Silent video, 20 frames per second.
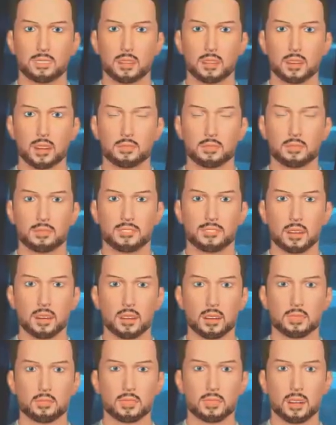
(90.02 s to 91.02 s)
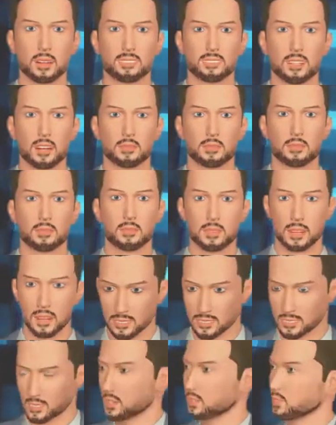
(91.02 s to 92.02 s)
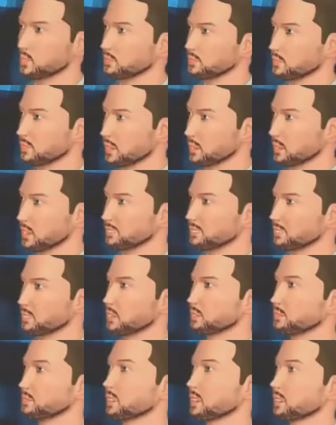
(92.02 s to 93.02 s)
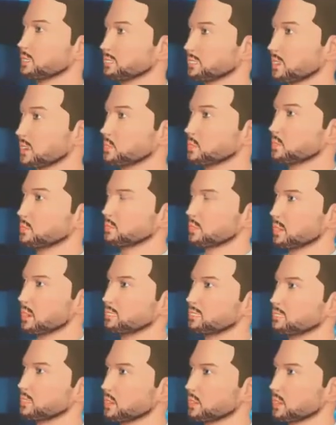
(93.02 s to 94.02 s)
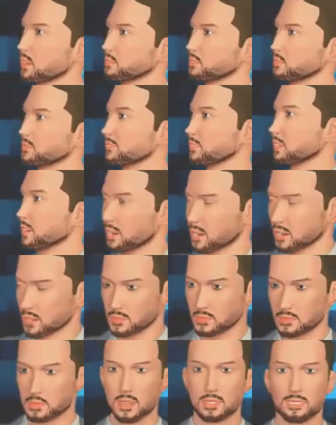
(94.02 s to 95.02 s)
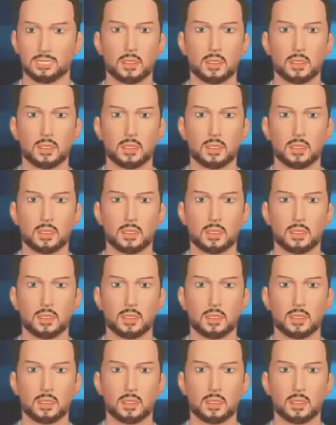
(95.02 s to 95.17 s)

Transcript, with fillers: esto, ¿cómo vas a llegar al destino si no sabes ni a dónde vas o cuál es el camino? Tan